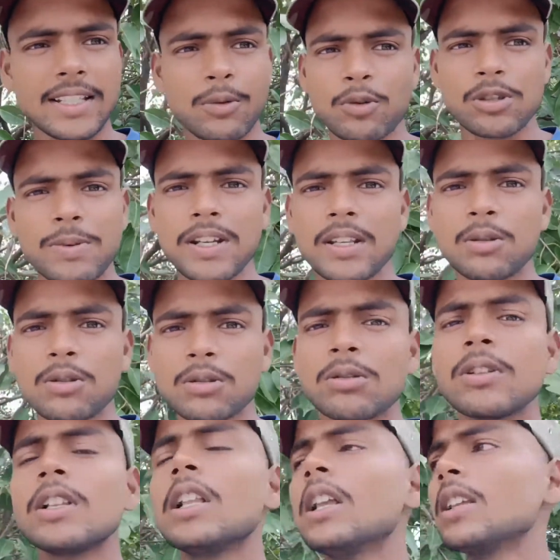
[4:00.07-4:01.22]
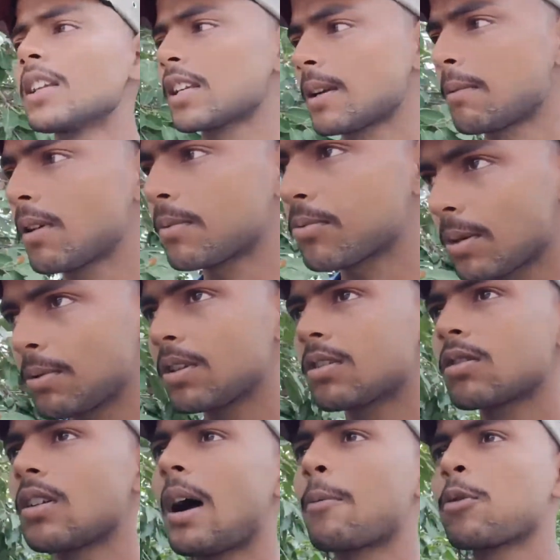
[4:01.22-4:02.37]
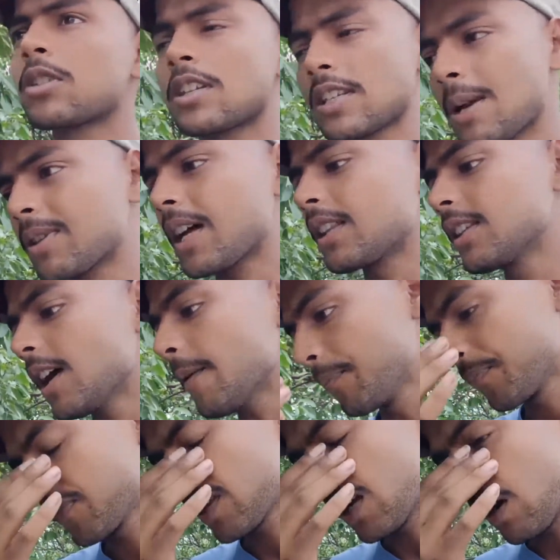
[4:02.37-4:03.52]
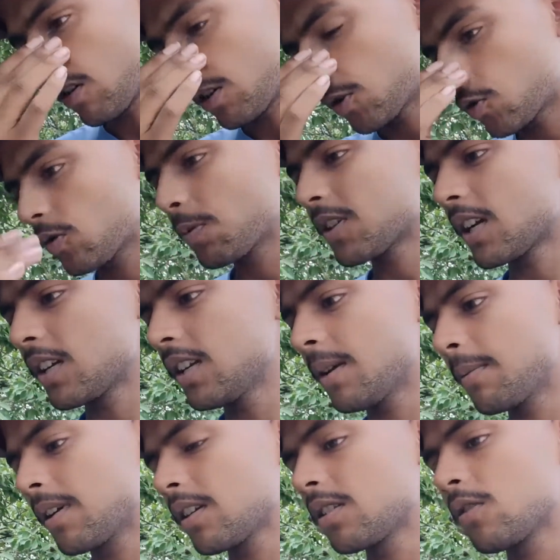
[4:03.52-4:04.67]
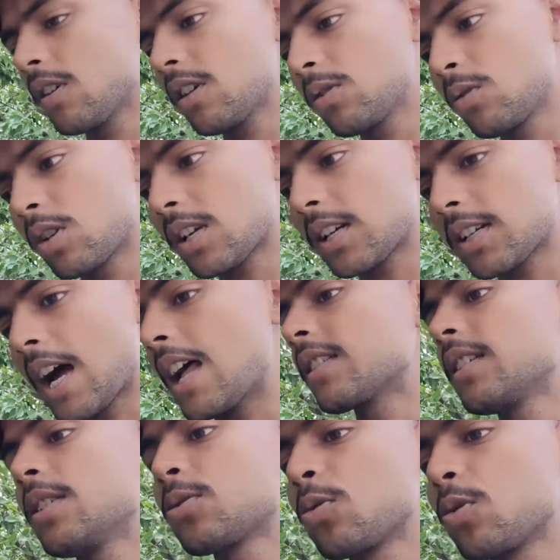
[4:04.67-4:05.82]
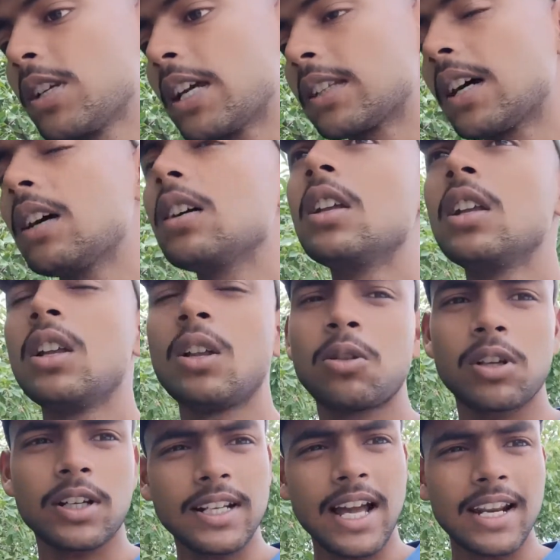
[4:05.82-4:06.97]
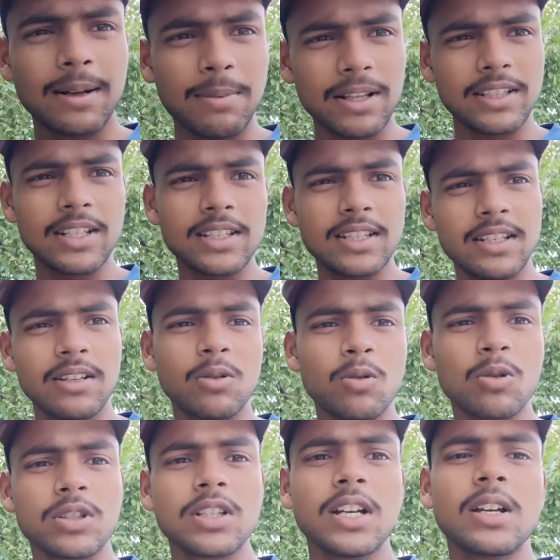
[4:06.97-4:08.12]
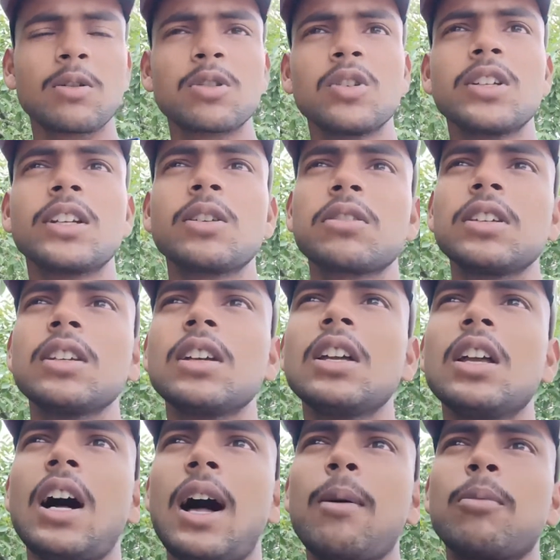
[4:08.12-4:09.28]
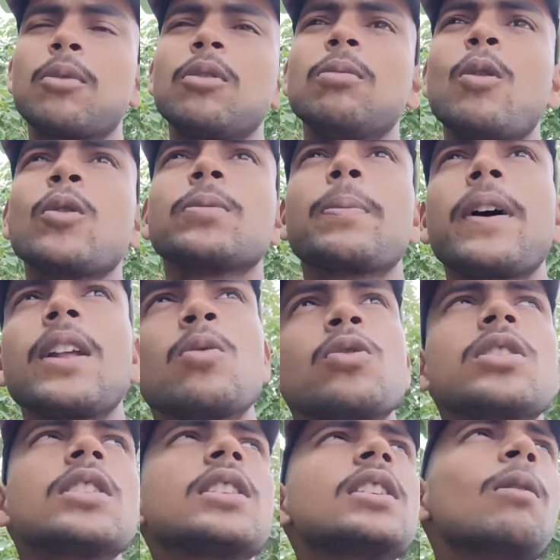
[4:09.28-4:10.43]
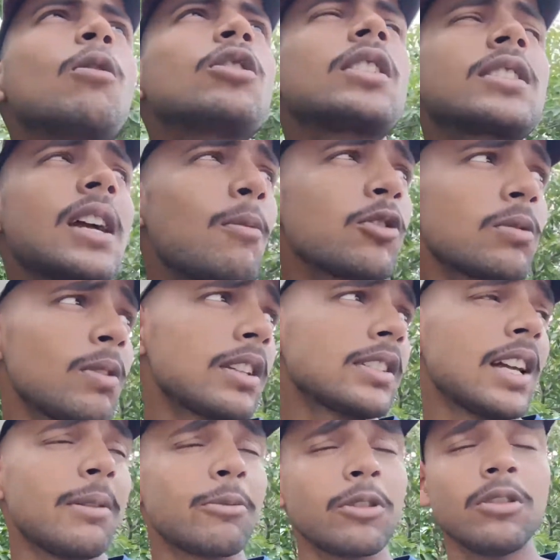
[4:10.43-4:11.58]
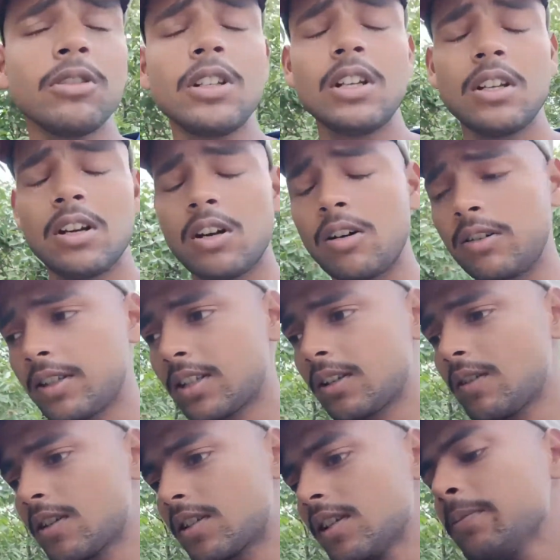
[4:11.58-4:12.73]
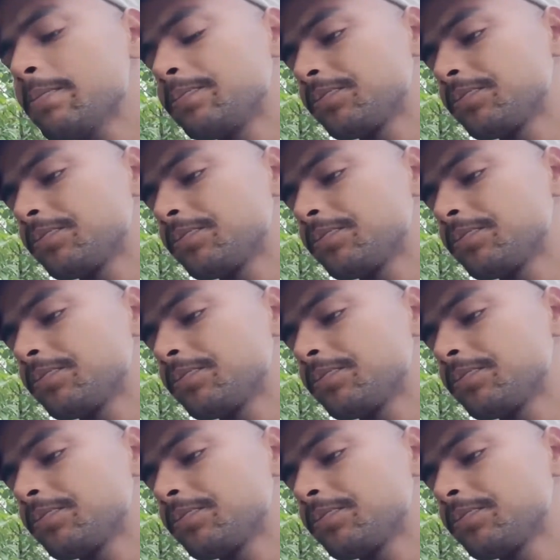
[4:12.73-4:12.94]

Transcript: ऐसा कुछ भी नहीं है दोस्तों जैसा कि हमने सभी से आपको सच्चाई बता दिया और यूट्यूब की जर्नी हमारे जो है दो से ही शुरू किया था दो के बाद धीरे धीरे ग्रो होते गए ग्रोथ हो गई क्योंकि हमको बहुत पहले रुचि थी और बहुत अच्छा मौसम लगता है हमको और जिसकी वजह से